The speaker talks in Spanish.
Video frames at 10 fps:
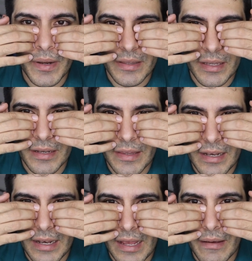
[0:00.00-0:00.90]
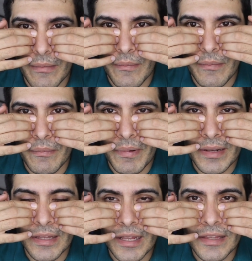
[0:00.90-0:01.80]
partir de la
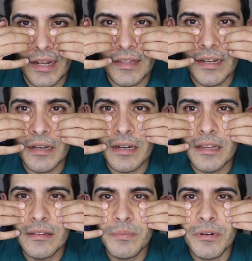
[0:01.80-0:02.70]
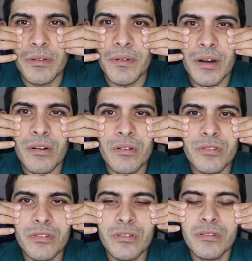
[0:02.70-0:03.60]
parte lateral de la nariz, por debajo de
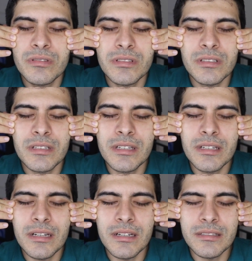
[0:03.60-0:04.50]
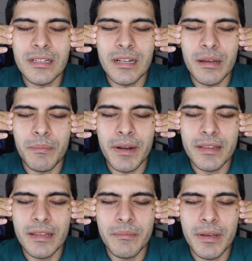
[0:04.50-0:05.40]
los ojos y hasta la
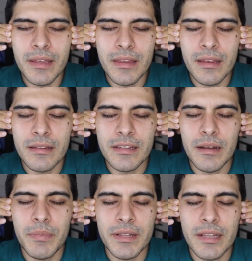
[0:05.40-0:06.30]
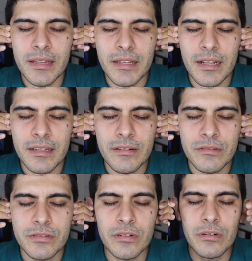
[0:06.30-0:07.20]
parte, hasta la parte lateral de
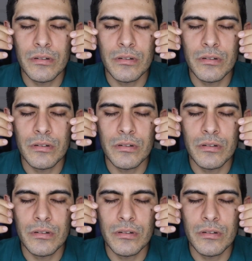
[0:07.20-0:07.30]
nuestro